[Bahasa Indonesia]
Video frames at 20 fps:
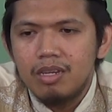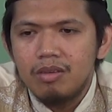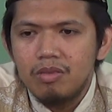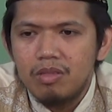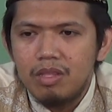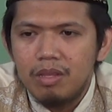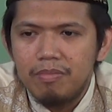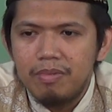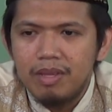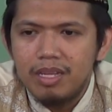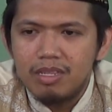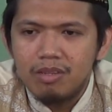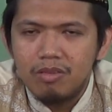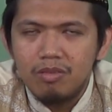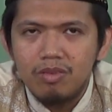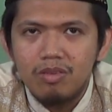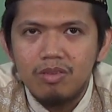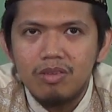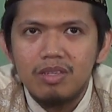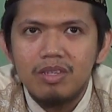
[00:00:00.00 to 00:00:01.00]
dan OTPS
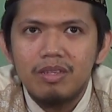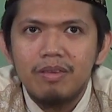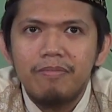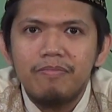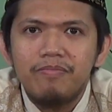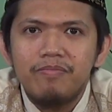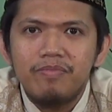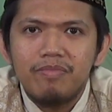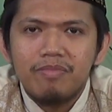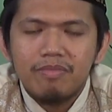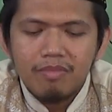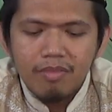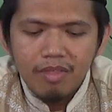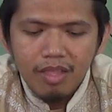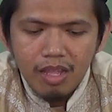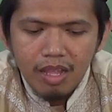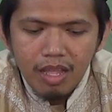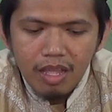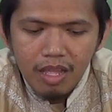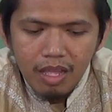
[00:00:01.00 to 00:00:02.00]
Kudus.
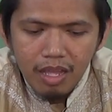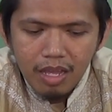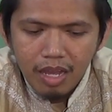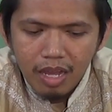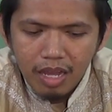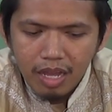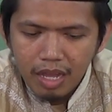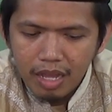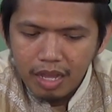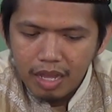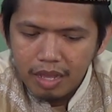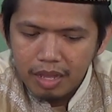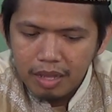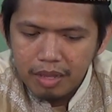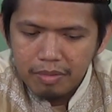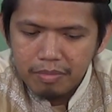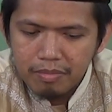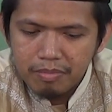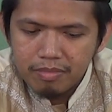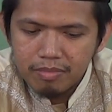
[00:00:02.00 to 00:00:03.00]

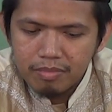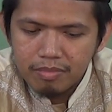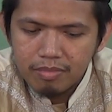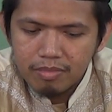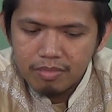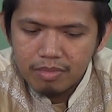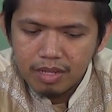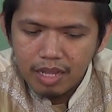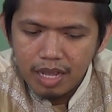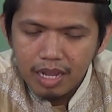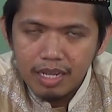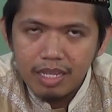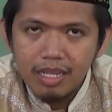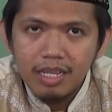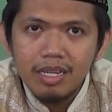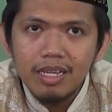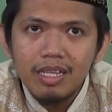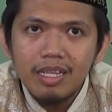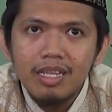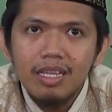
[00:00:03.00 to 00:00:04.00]
Uh,
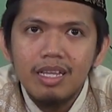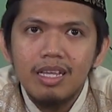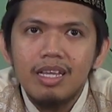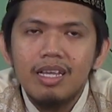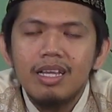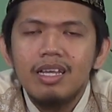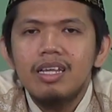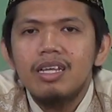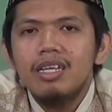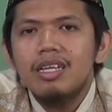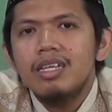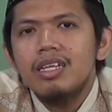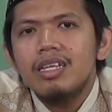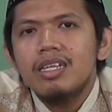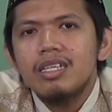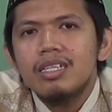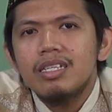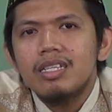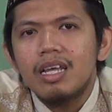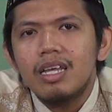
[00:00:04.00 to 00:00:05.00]
kali ini
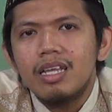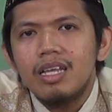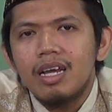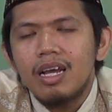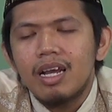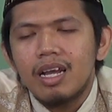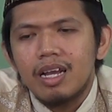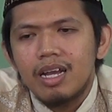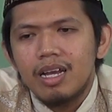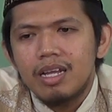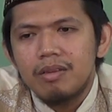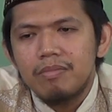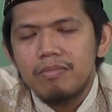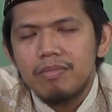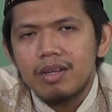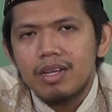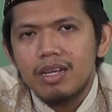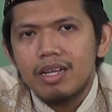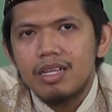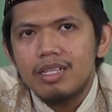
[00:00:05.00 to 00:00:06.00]
saya akan
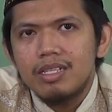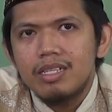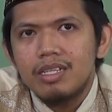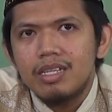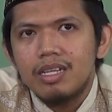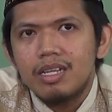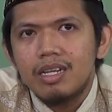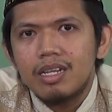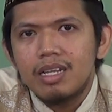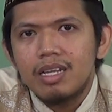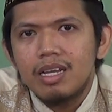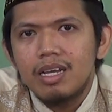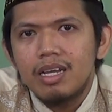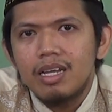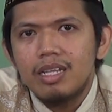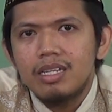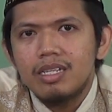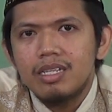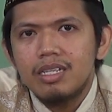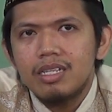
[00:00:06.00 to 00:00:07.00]

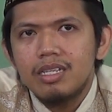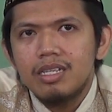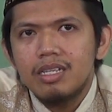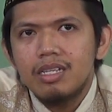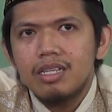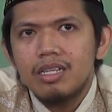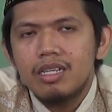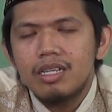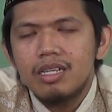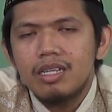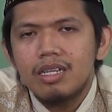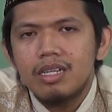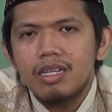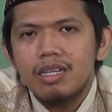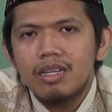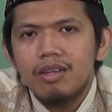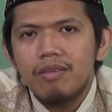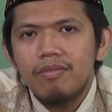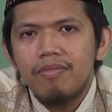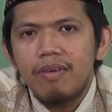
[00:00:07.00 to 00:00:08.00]
mengajarkan
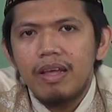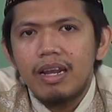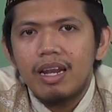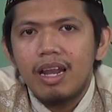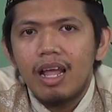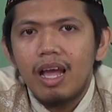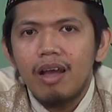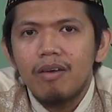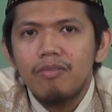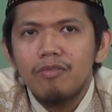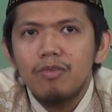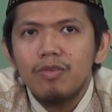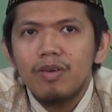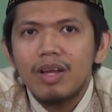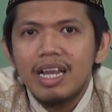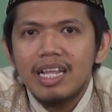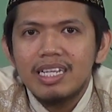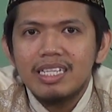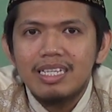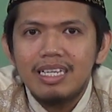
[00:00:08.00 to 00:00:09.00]
Fanahu
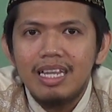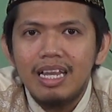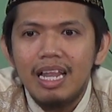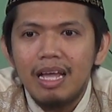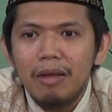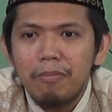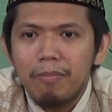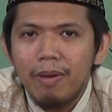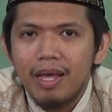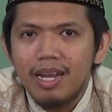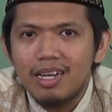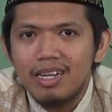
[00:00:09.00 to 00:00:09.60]
kelas 8